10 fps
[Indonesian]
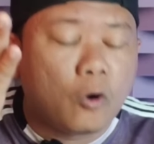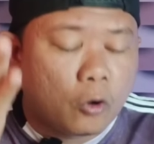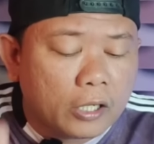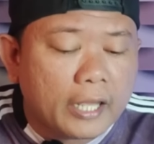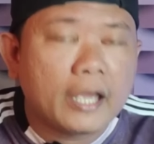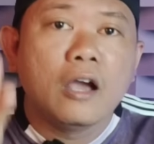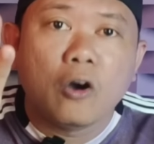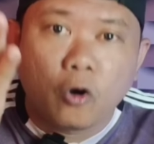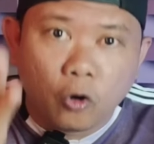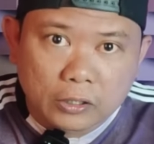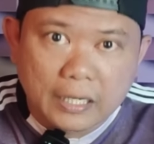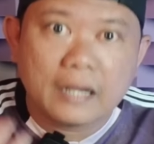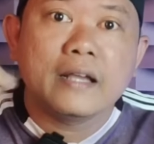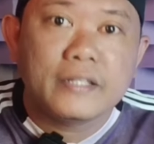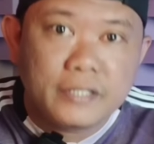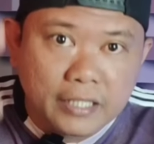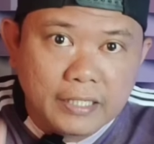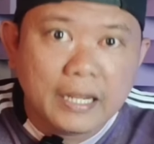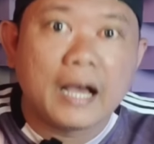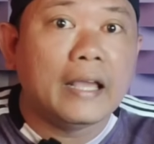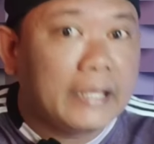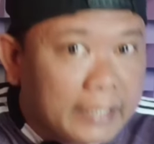oleh orang Cina.